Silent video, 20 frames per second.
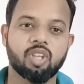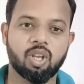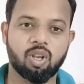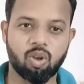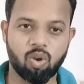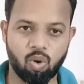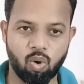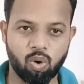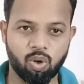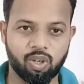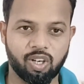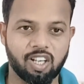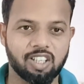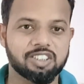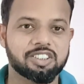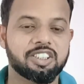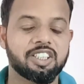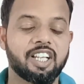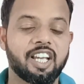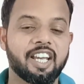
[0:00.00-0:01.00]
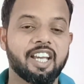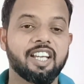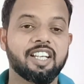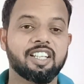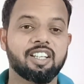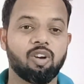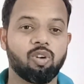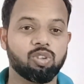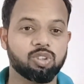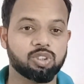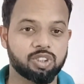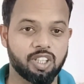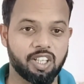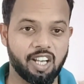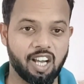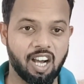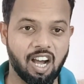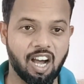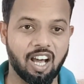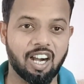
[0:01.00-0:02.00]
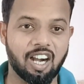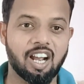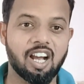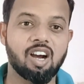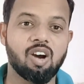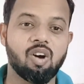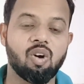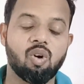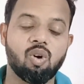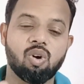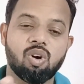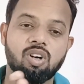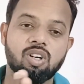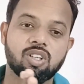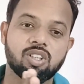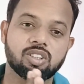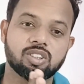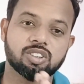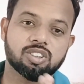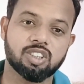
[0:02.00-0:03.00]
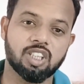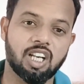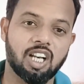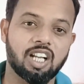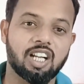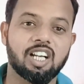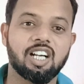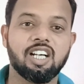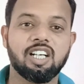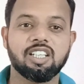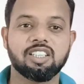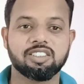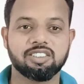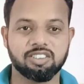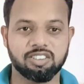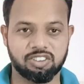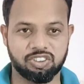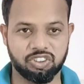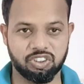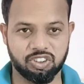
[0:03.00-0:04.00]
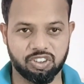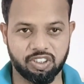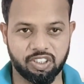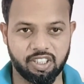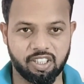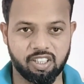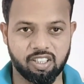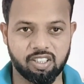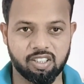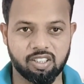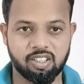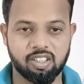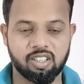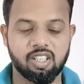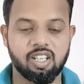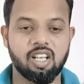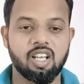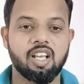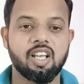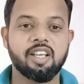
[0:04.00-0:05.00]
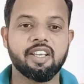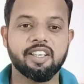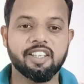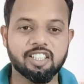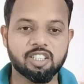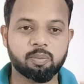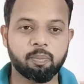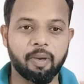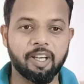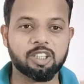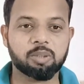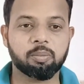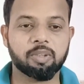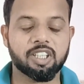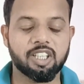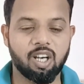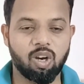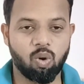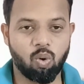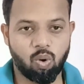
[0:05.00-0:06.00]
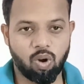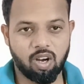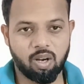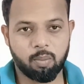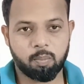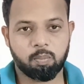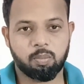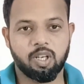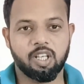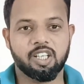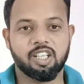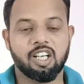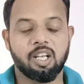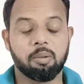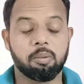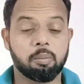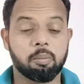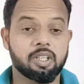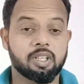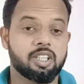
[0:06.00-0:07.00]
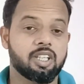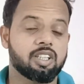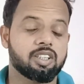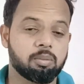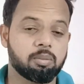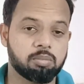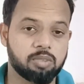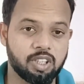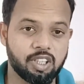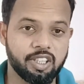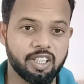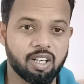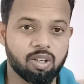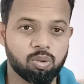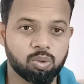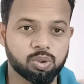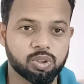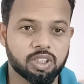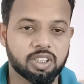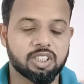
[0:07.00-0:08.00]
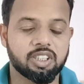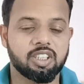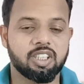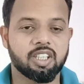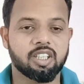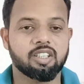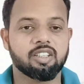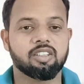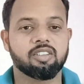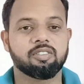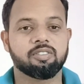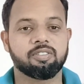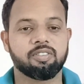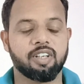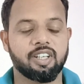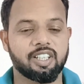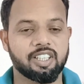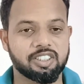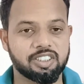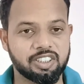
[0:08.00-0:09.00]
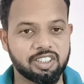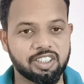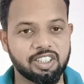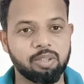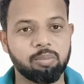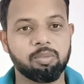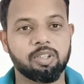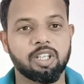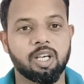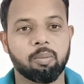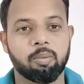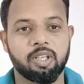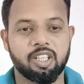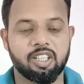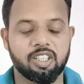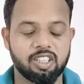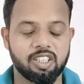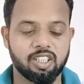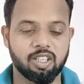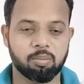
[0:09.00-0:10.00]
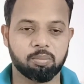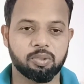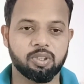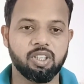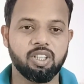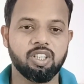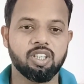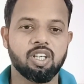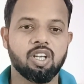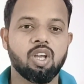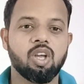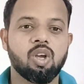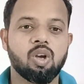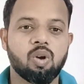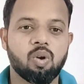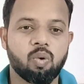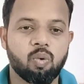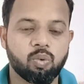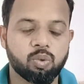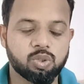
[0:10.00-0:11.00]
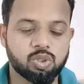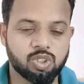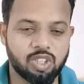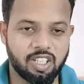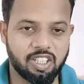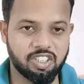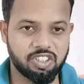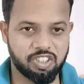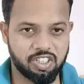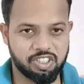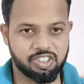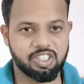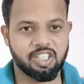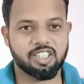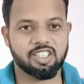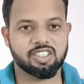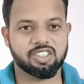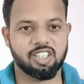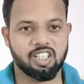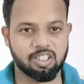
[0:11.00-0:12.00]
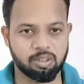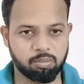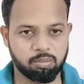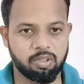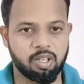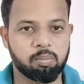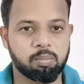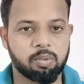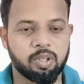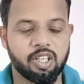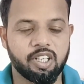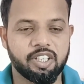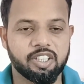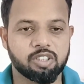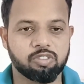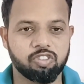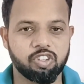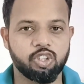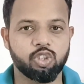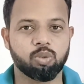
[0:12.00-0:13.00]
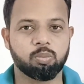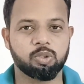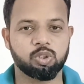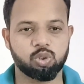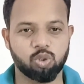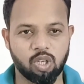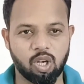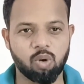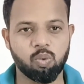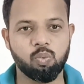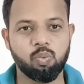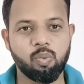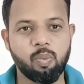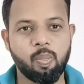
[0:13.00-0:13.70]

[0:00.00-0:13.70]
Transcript: कॉन्ट्रास्टिंग है कि ऑस्ट्रेलिया हारा और श्रीलंका जीत गया इस मैच में क्या होगा प्लेइंग इलेवन में क्या तब्दीलियां हो सकती हैं फैंटेसी टीम क्या बनेंगी आपकी उस सारी चर्चा के साथ मैं आपके लिए इस वीडियो में जुड़ा हूँ